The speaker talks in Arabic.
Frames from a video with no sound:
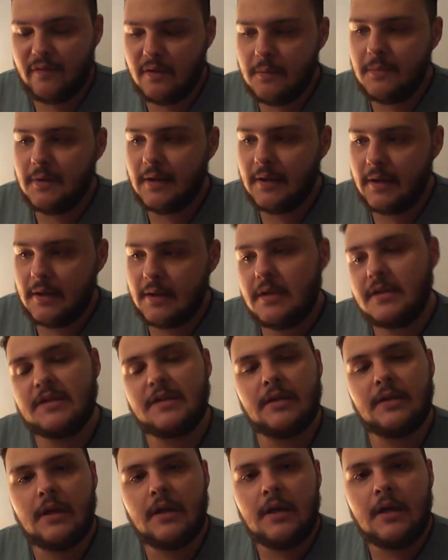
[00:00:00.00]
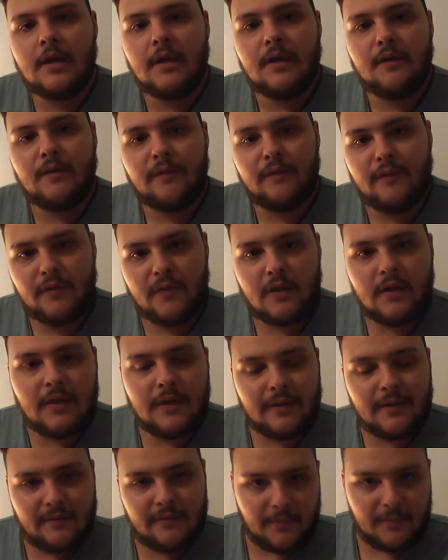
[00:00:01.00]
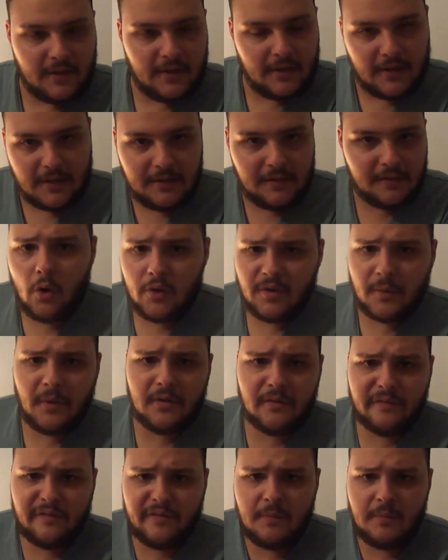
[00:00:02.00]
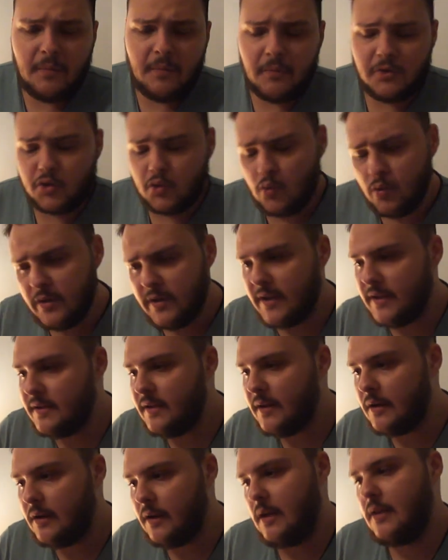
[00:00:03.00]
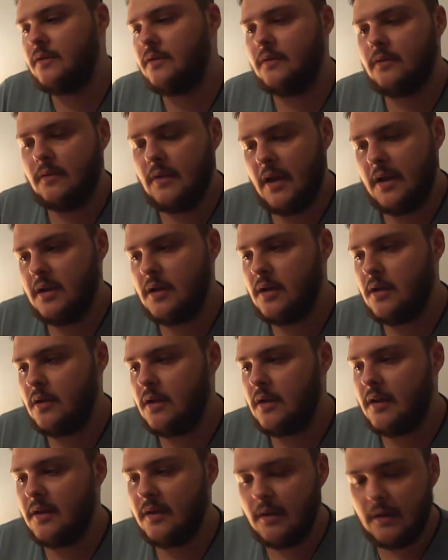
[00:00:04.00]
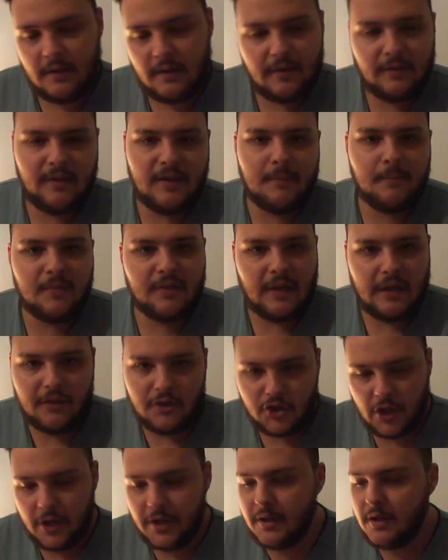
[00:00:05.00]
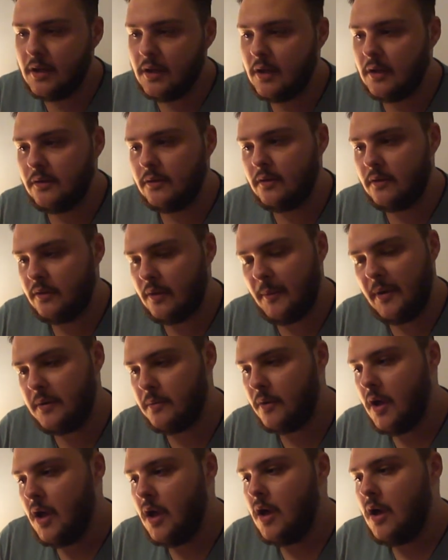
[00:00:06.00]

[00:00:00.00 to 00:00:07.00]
الفيلم اللي كان نازل في الثمانينات هو طبعا فيلم مشهور جدا كان يعني الكتاب بتاع ذا شاينينج كان طبعا